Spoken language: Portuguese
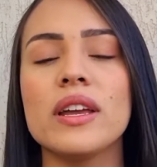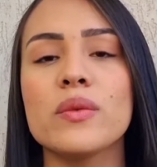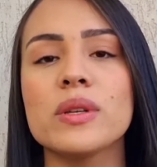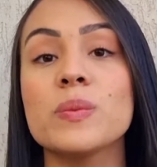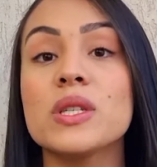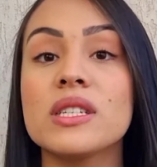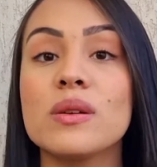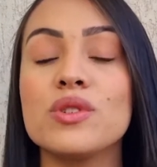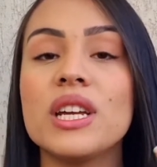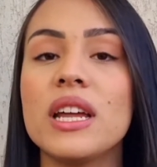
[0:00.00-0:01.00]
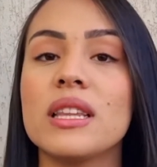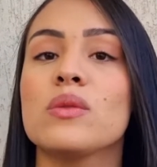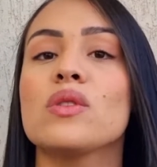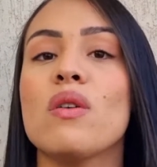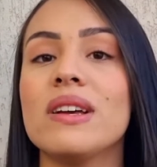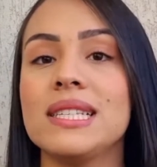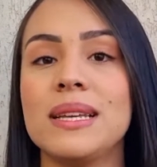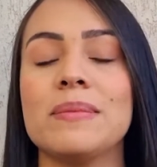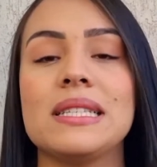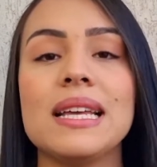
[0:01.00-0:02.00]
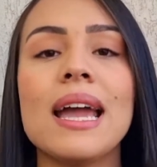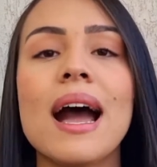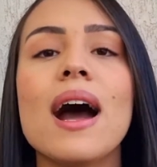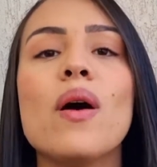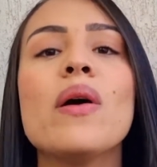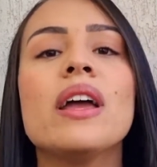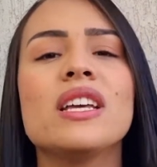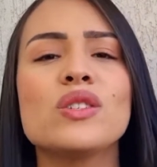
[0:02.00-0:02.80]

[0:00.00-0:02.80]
em uma exposição direta ao sol vai ser mais legal.